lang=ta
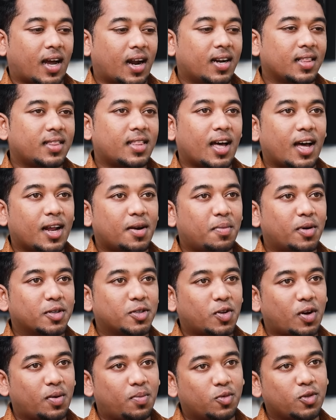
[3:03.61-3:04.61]
அடுத்த ஆறு
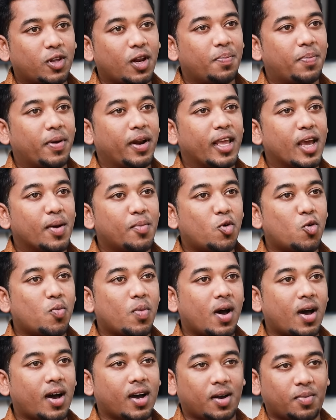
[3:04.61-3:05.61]
மாதம் முதல் பெரிய
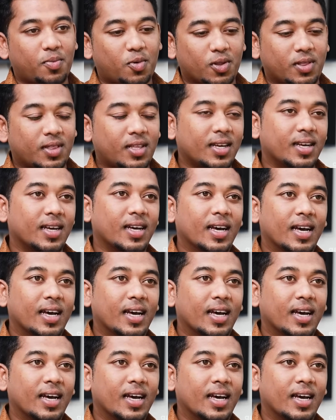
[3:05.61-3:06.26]
பூமா ஆக பொறுத்து